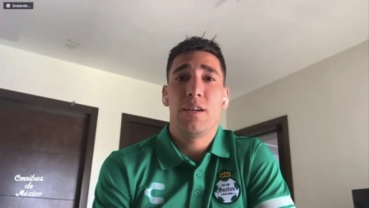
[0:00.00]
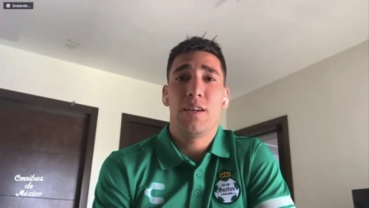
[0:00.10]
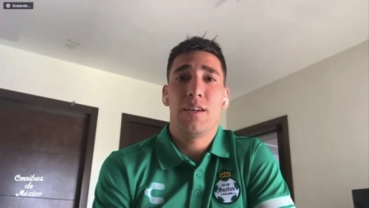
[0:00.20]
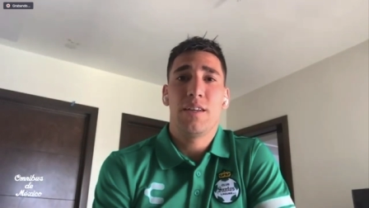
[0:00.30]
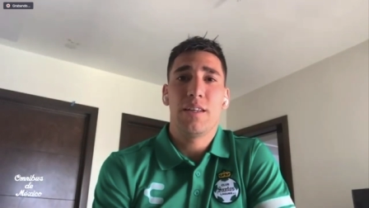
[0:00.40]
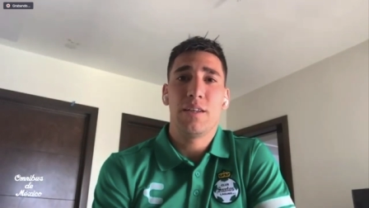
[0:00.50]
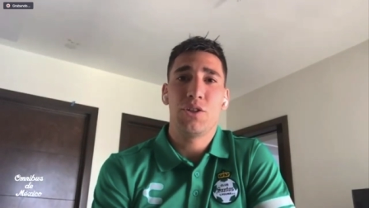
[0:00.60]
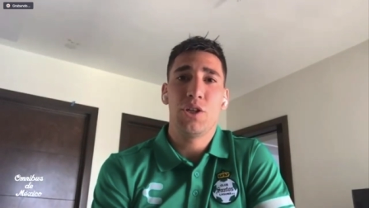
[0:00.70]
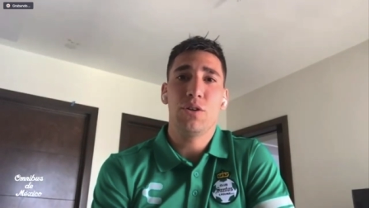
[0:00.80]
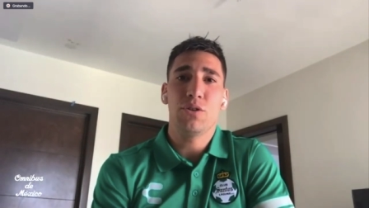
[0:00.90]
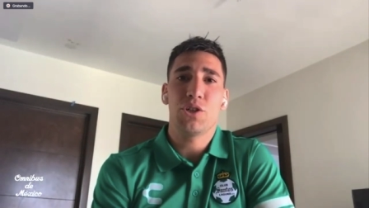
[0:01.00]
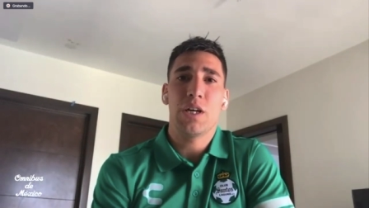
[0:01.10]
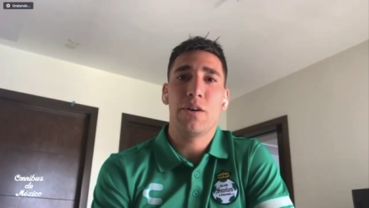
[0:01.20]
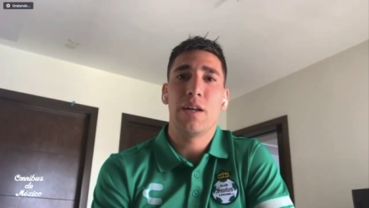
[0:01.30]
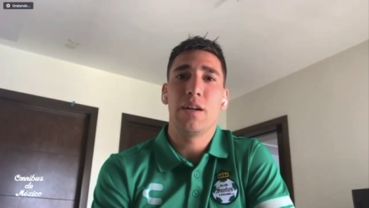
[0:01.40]
Eh, desde chico
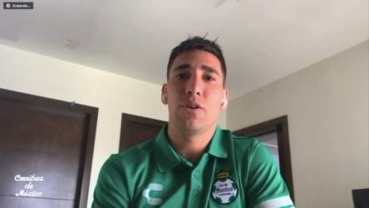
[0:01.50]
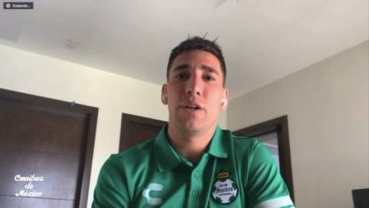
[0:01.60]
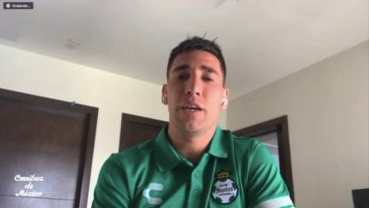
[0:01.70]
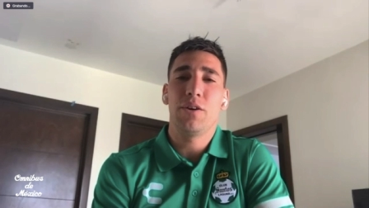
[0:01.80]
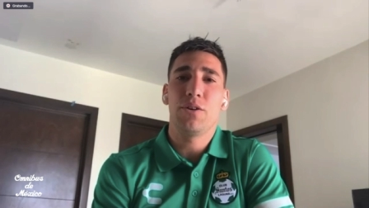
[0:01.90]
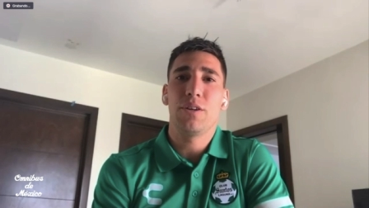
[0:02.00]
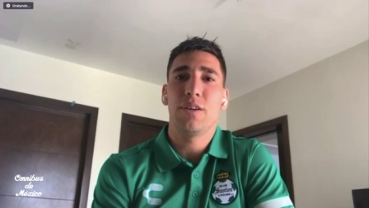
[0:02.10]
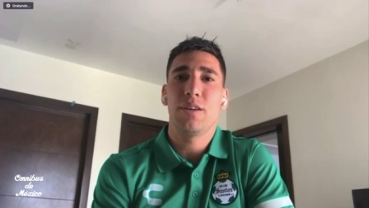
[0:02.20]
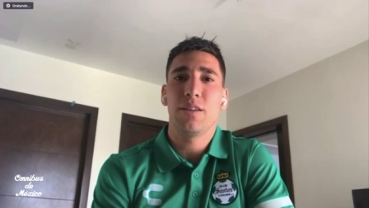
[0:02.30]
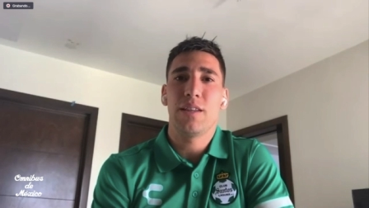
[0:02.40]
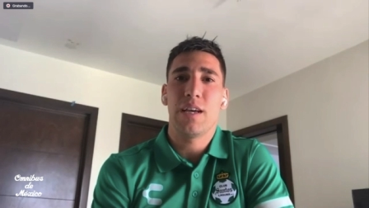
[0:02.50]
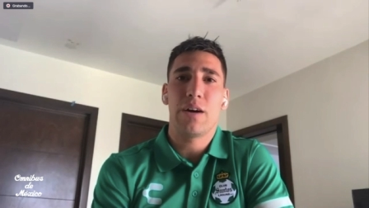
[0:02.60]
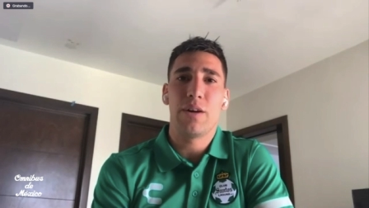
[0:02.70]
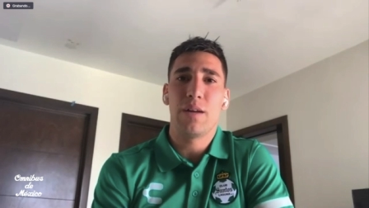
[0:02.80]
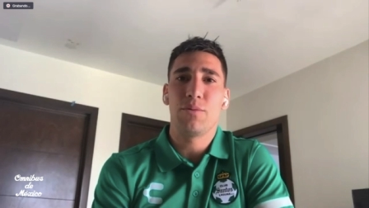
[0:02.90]
llegaba del colegio y
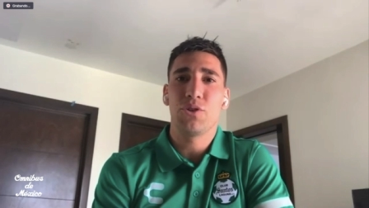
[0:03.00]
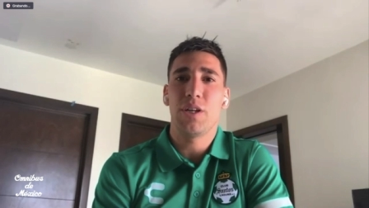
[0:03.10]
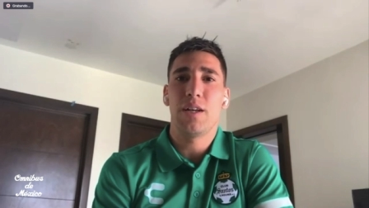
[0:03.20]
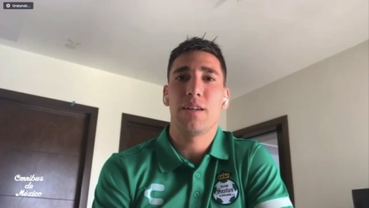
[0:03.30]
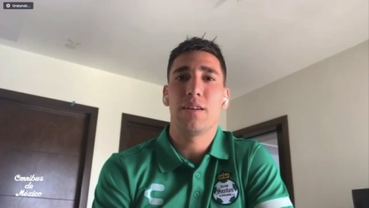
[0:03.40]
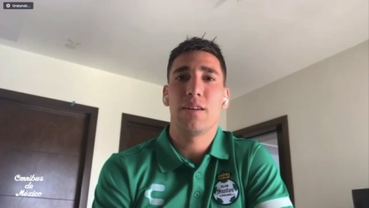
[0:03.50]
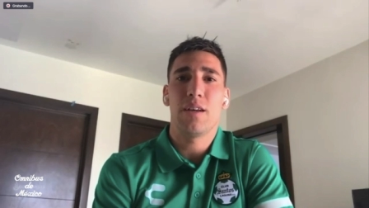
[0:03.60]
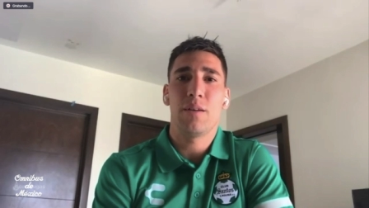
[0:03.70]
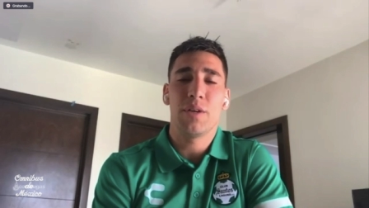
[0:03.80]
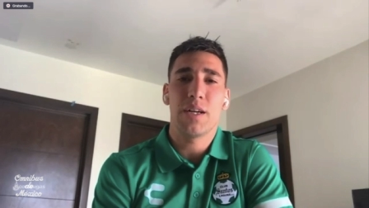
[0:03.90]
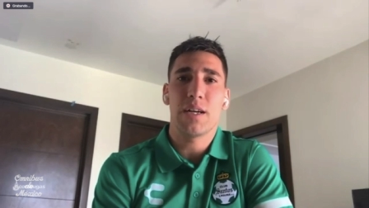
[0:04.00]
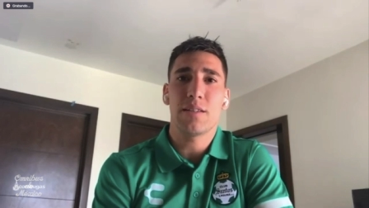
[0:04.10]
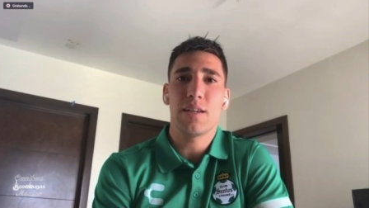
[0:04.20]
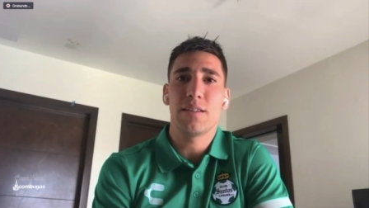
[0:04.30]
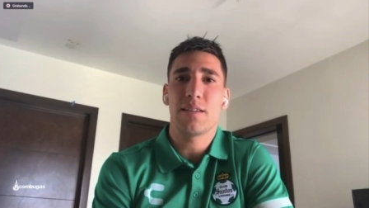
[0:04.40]
dejaba la mochila en, en mi
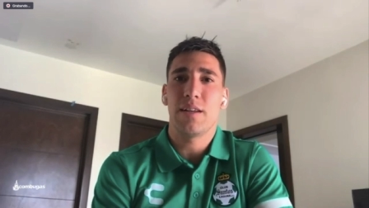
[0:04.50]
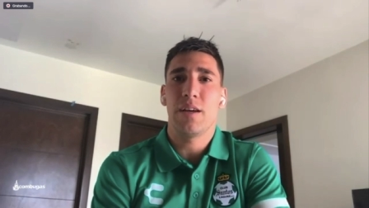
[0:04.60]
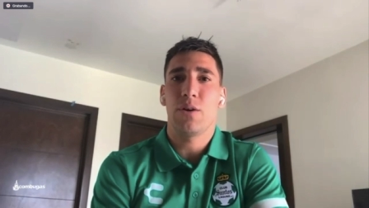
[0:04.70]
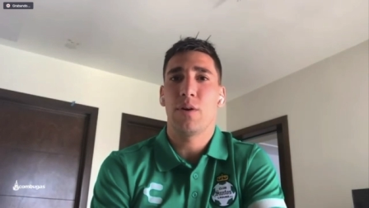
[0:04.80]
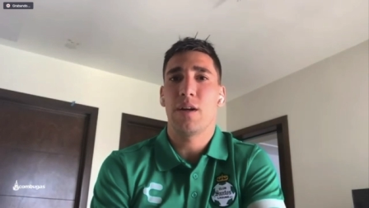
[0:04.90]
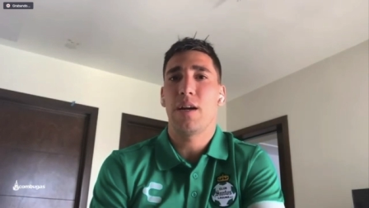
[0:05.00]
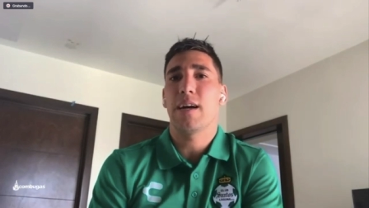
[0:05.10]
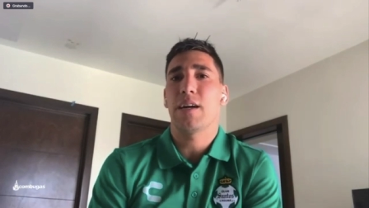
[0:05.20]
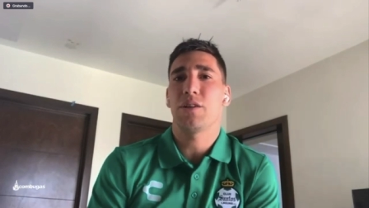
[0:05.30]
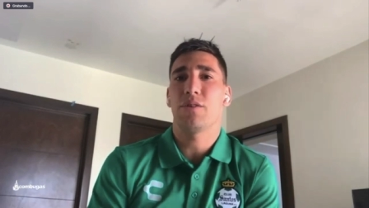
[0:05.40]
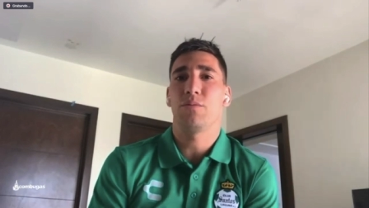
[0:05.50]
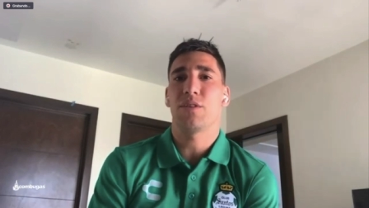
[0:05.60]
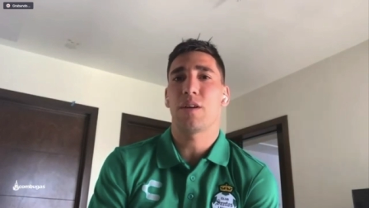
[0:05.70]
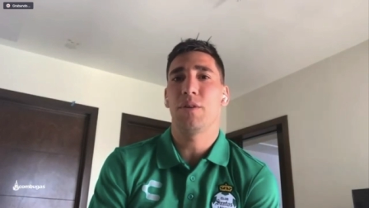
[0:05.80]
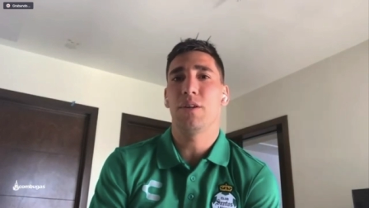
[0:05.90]
casa y salía a jugar a la calle
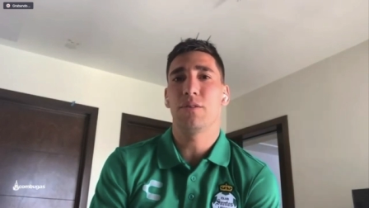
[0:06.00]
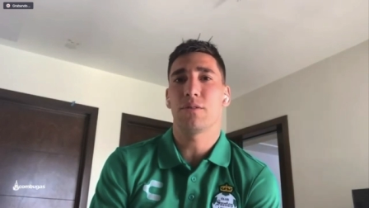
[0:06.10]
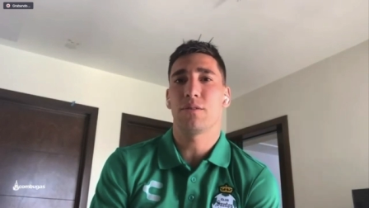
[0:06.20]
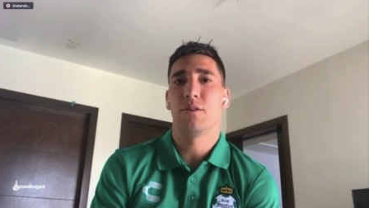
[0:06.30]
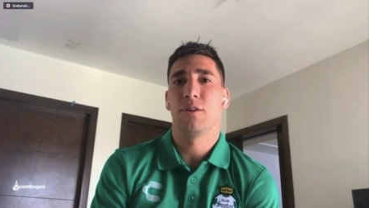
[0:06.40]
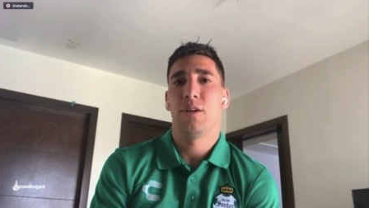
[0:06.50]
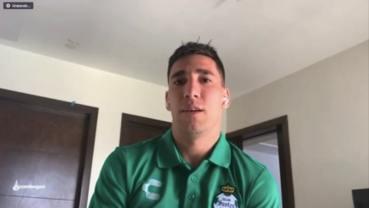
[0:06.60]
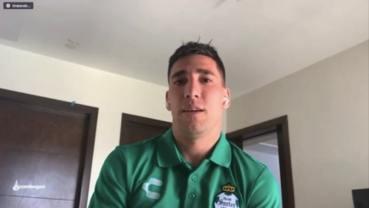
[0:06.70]
con mis amigos.